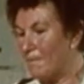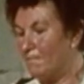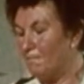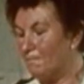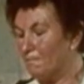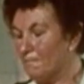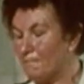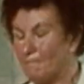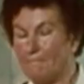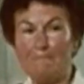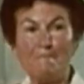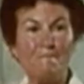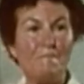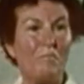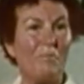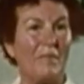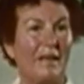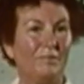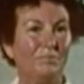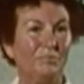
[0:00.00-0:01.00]
Alors
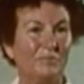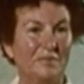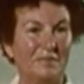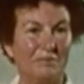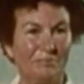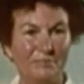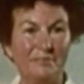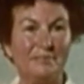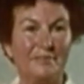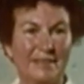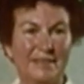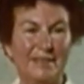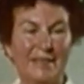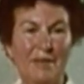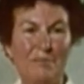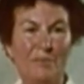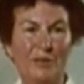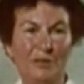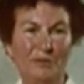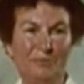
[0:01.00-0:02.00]
hmm. Bonne
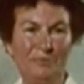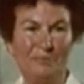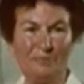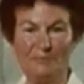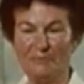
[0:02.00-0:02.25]
Très bonne.